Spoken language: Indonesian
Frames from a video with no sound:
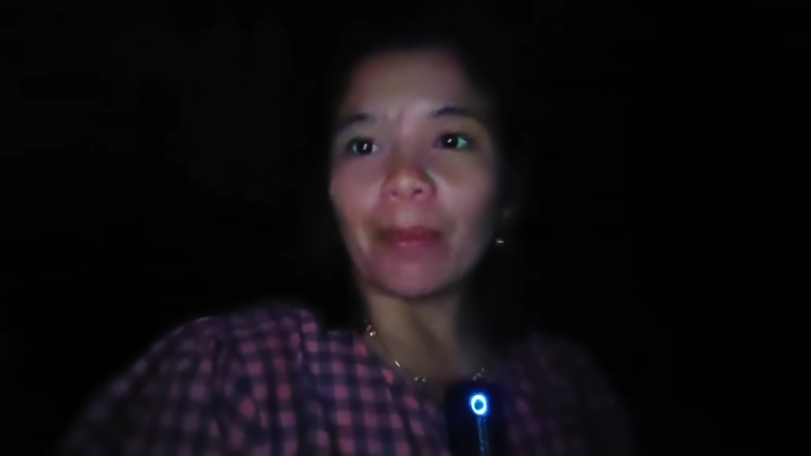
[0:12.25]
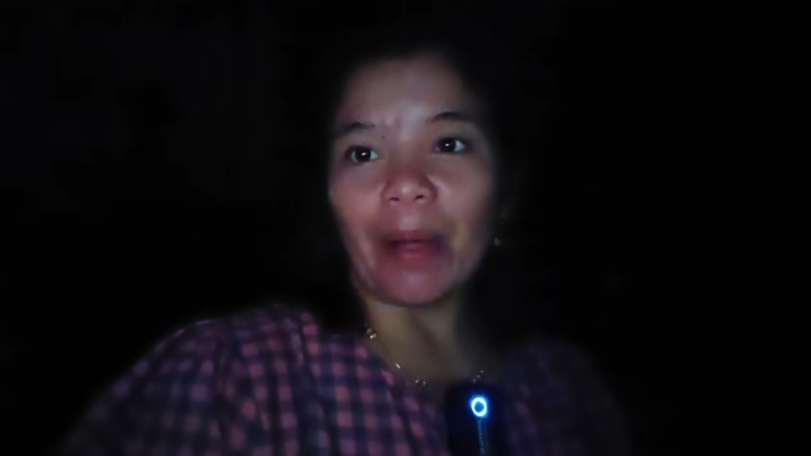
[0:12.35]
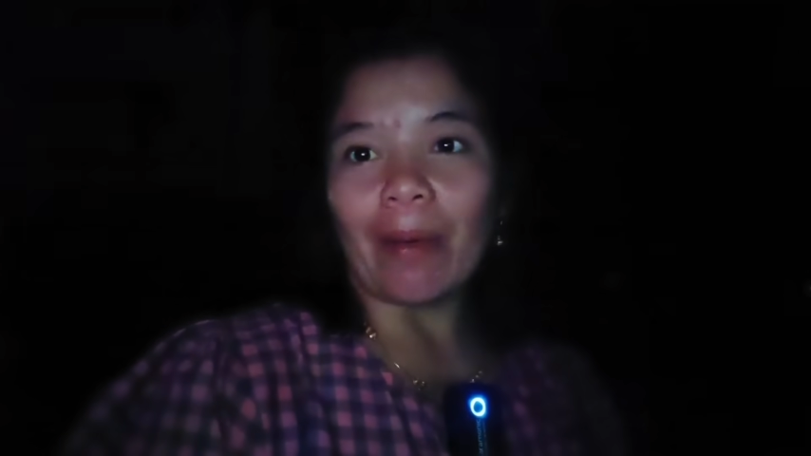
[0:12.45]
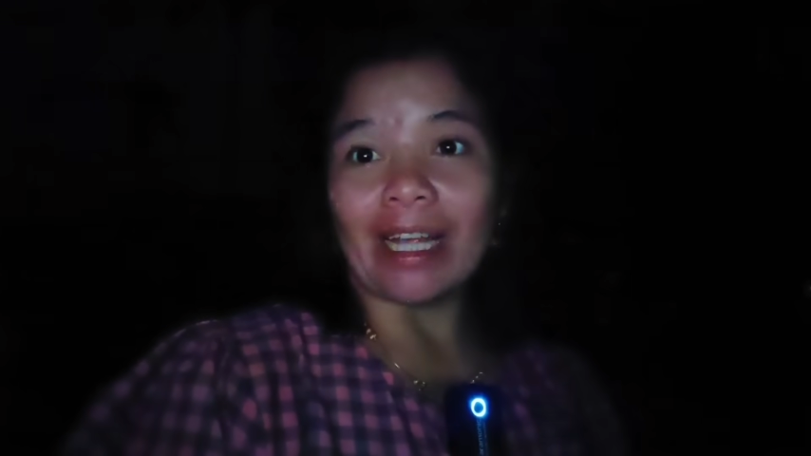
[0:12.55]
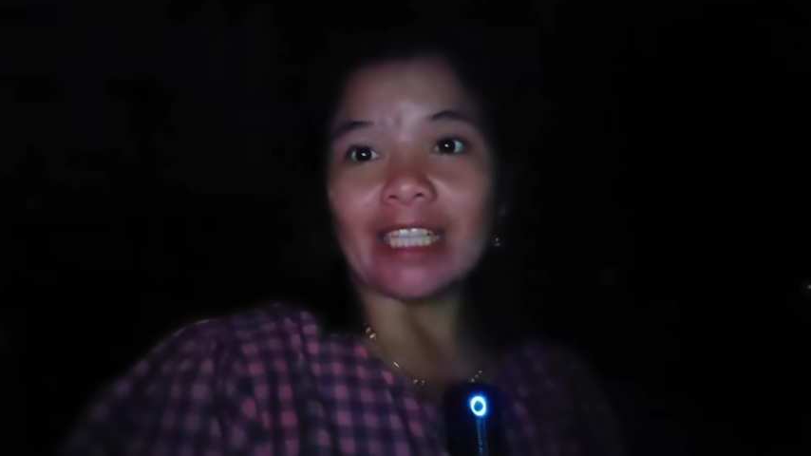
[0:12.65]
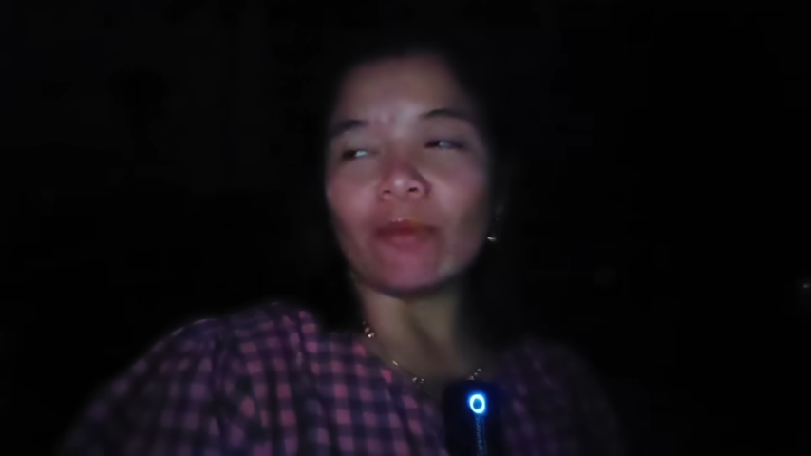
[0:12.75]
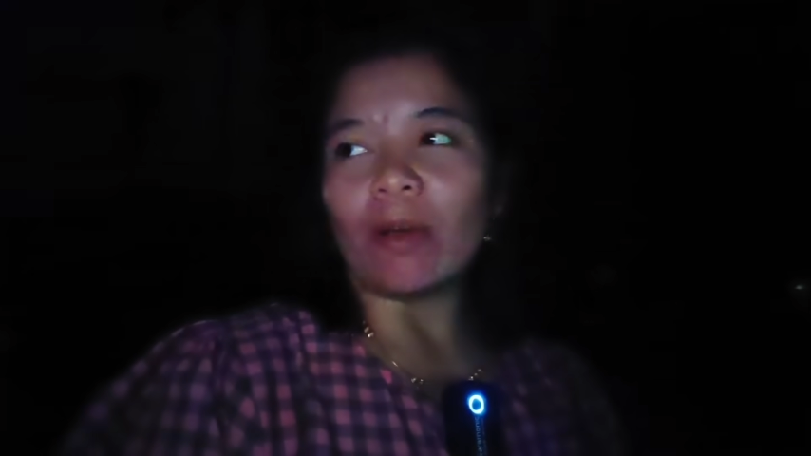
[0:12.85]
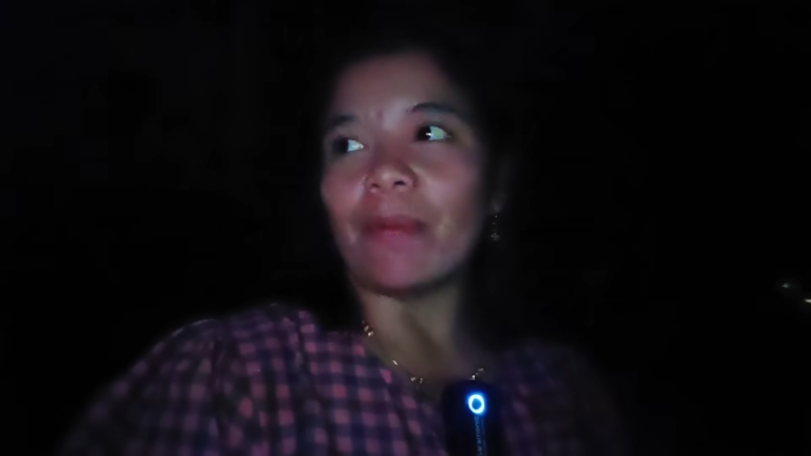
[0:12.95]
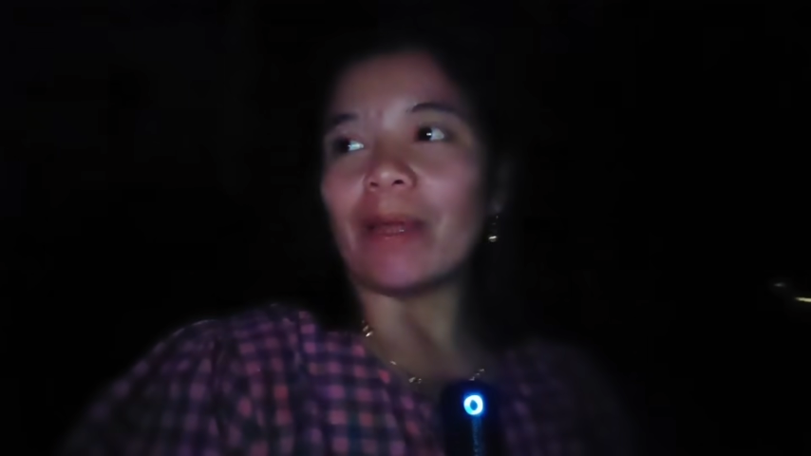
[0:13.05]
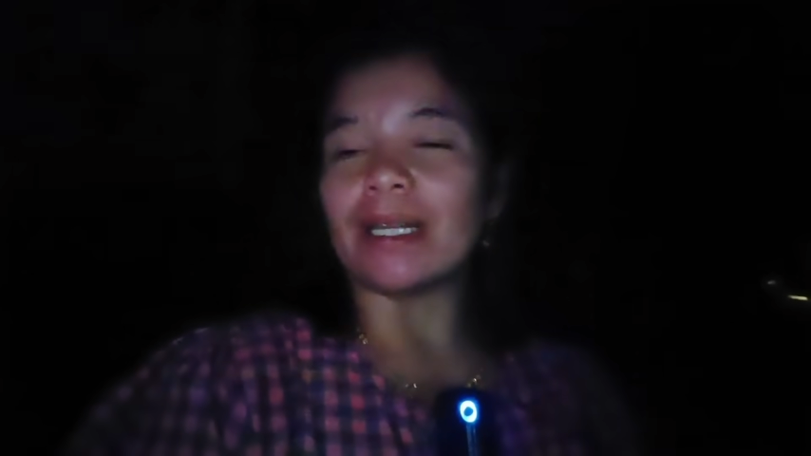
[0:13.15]
Apa kabar kalian semua
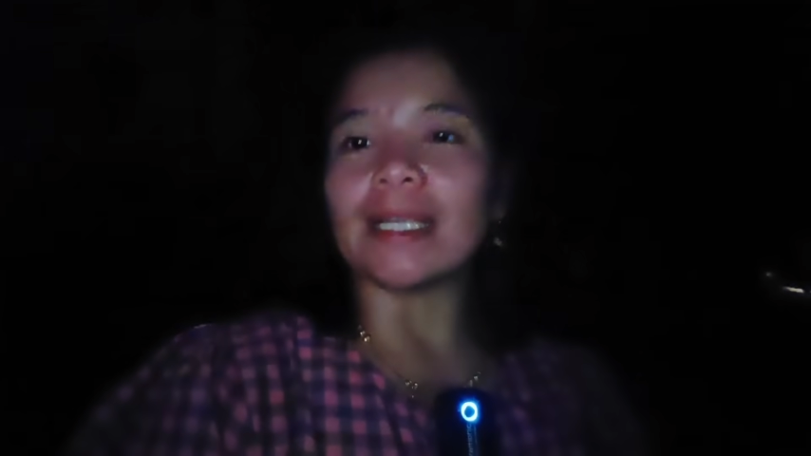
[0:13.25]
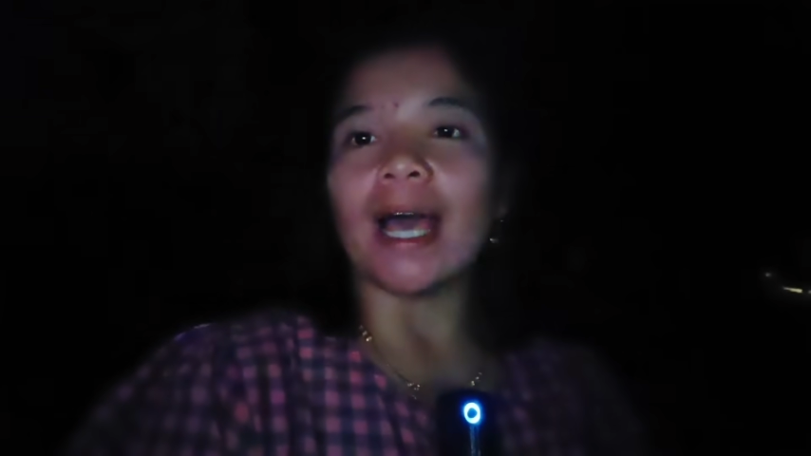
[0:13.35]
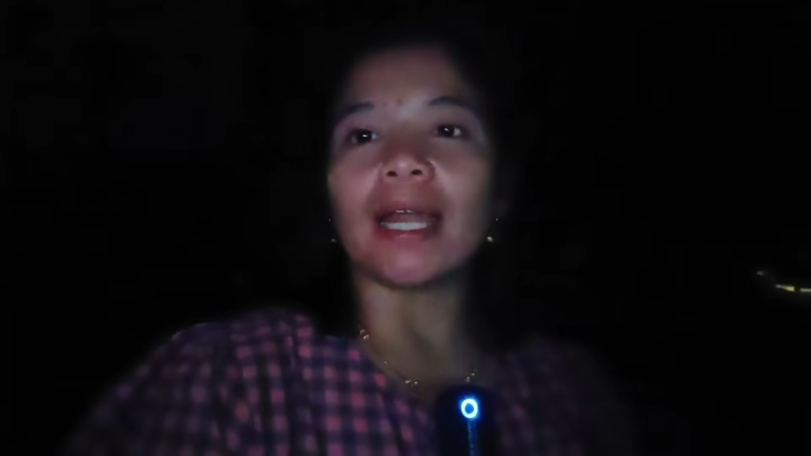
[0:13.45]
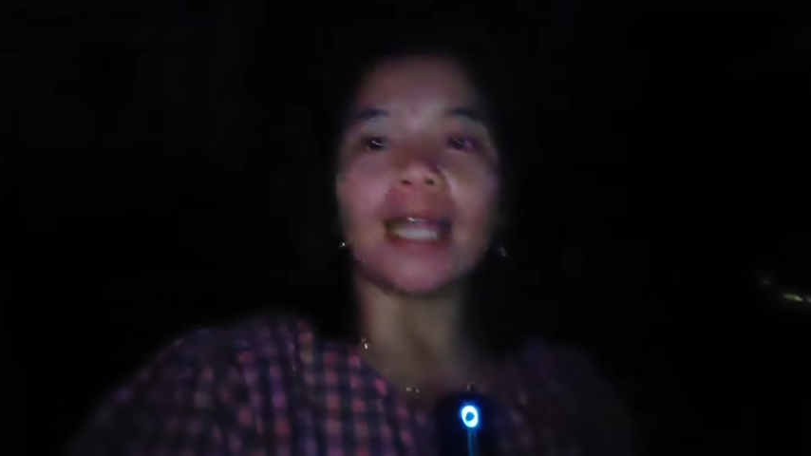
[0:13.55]
pemirsa?